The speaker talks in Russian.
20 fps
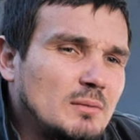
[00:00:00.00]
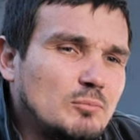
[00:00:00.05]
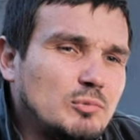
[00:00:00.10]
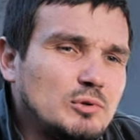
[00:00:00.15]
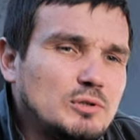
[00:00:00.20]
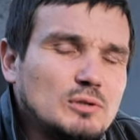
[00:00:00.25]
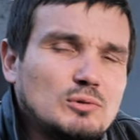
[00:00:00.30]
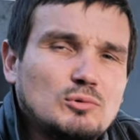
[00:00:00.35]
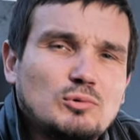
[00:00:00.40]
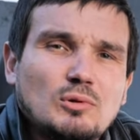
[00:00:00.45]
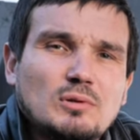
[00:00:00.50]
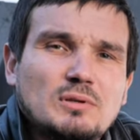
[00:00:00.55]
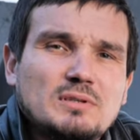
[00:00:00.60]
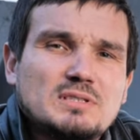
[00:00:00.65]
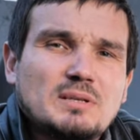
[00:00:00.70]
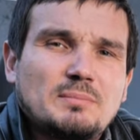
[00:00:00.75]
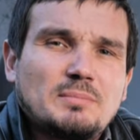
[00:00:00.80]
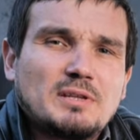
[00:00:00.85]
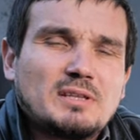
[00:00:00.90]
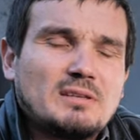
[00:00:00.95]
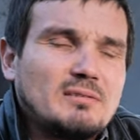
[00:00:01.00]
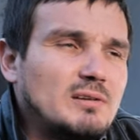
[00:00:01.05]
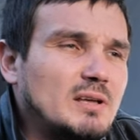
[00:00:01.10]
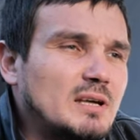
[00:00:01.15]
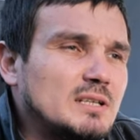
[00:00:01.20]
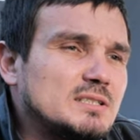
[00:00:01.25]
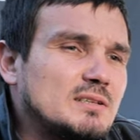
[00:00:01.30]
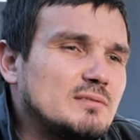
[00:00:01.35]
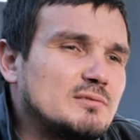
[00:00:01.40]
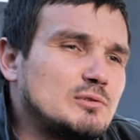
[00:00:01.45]
будет долго
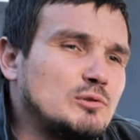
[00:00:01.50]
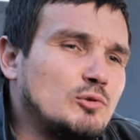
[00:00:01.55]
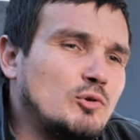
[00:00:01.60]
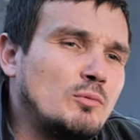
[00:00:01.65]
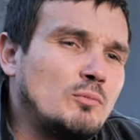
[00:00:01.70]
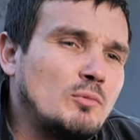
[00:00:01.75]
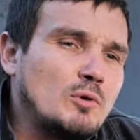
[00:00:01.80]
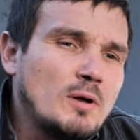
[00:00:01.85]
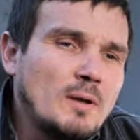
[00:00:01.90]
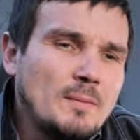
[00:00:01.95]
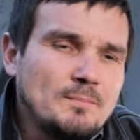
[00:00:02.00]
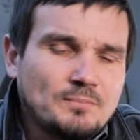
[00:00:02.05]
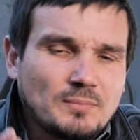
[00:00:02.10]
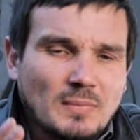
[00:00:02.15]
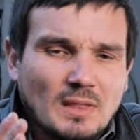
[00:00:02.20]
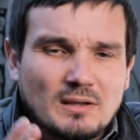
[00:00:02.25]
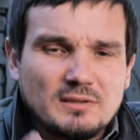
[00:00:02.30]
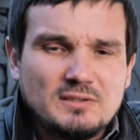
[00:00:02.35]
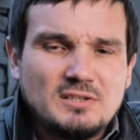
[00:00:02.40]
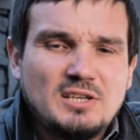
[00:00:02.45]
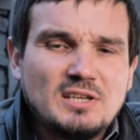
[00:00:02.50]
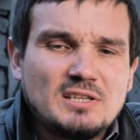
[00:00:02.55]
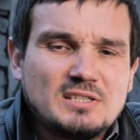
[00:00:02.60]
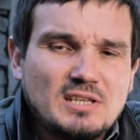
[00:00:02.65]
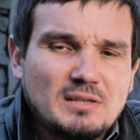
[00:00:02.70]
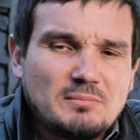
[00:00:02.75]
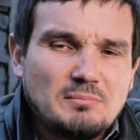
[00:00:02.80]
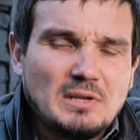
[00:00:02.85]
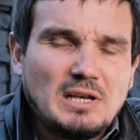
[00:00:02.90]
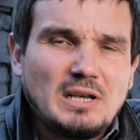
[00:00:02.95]
сопротивляться взлому.
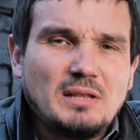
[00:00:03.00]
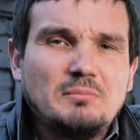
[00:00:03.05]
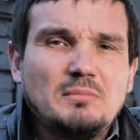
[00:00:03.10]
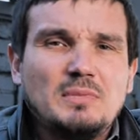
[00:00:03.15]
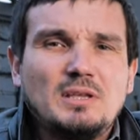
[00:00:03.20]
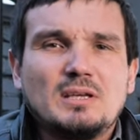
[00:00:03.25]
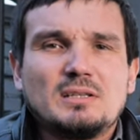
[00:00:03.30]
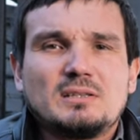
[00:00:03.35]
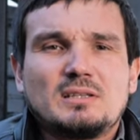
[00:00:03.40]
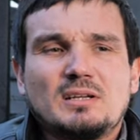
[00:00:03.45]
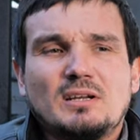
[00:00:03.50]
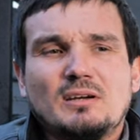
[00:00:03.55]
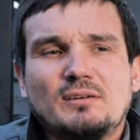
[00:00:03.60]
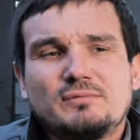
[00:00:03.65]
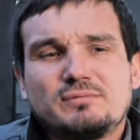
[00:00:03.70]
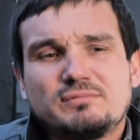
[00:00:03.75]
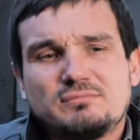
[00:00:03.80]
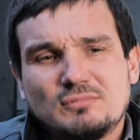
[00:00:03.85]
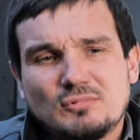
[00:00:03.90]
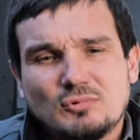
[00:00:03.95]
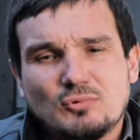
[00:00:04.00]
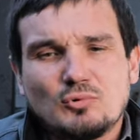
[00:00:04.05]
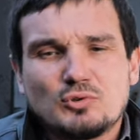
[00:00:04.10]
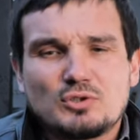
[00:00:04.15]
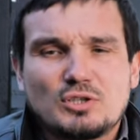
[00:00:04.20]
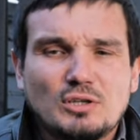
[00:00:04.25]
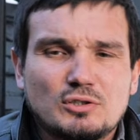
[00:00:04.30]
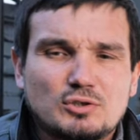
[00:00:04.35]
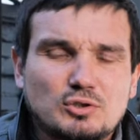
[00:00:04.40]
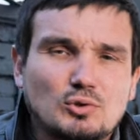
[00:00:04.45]
10 миллиметров, ну
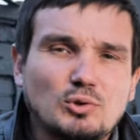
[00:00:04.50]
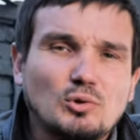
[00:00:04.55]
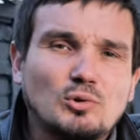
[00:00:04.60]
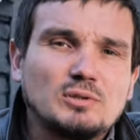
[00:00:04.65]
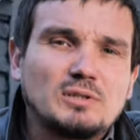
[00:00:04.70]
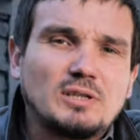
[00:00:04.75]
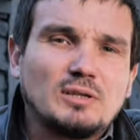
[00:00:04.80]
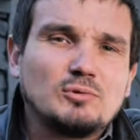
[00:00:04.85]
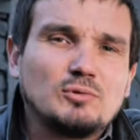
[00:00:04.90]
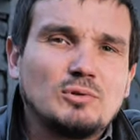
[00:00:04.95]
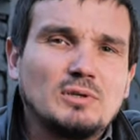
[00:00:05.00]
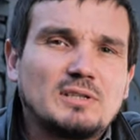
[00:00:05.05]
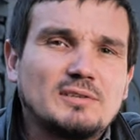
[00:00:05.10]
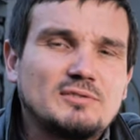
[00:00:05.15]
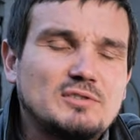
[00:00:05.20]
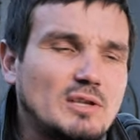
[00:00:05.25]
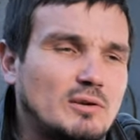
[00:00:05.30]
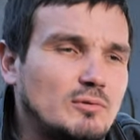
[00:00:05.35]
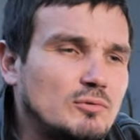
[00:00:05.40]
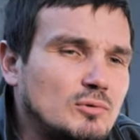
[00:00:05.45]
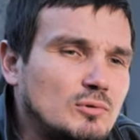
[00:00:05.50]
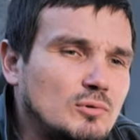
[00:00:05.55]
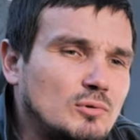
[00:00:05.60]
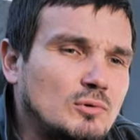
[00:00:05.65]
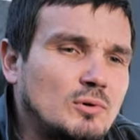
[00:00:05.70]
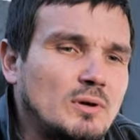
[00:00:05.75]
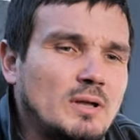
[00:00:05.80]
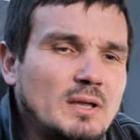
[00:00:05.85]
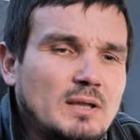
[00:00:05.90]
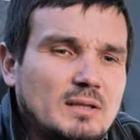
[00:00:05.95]
уже что-то, но это все
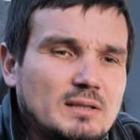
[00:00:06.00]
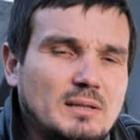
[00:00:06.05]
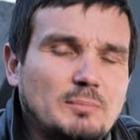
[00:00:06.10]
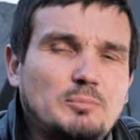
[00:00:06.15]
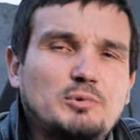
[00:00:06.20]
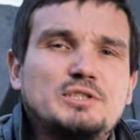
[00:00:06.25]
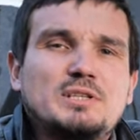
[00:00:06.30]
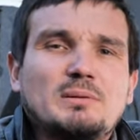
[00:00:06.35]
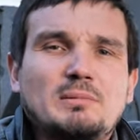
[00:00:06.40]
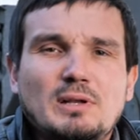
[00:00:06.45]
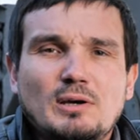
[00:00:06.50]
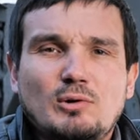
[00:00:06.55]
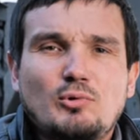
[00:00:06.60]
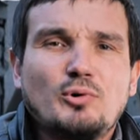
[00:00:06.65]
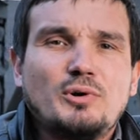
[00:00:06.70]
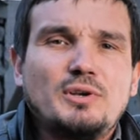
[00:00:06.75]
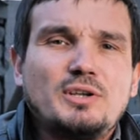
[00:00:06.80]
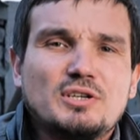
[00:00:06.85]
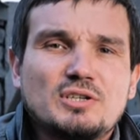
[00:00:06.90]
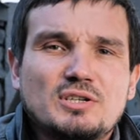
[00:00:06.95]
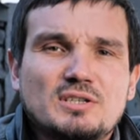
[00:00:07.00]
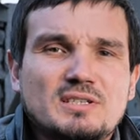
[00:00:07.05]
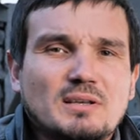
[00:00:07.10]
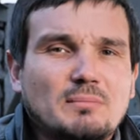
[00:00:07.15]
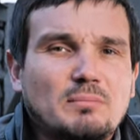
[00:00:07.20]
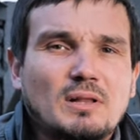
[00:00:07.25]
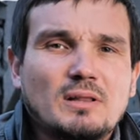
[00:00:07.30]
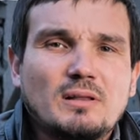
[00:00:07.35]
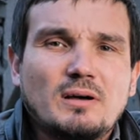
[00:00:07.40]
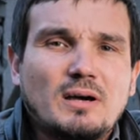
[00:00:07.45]
равно, допустим, легко режется
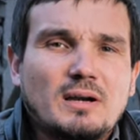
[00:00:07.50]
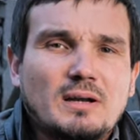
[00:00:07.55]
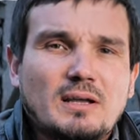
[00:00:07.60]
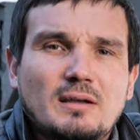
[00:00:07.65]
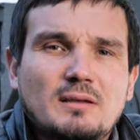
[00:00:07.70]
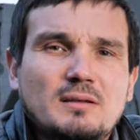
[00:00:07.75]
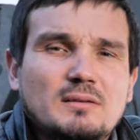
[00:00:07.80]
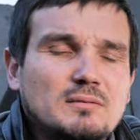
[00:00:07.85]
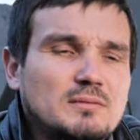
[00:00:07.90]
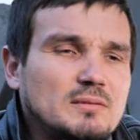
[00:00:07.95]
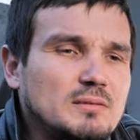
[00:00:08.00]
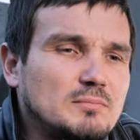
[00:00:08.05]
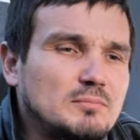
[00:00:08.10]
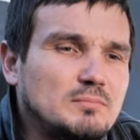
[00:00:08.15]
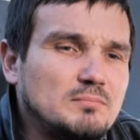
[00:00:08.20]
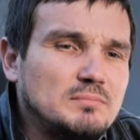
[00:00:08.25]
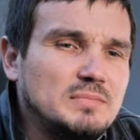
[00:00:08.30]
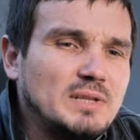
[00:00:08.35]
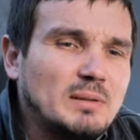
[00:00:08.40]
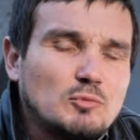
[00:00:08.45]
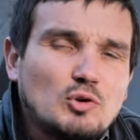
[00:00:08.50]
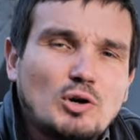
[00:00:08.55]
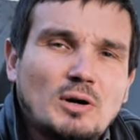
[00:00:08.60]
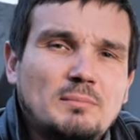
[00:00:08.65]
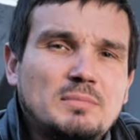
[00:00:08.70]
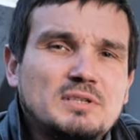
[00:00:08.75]
болгаркой э, намного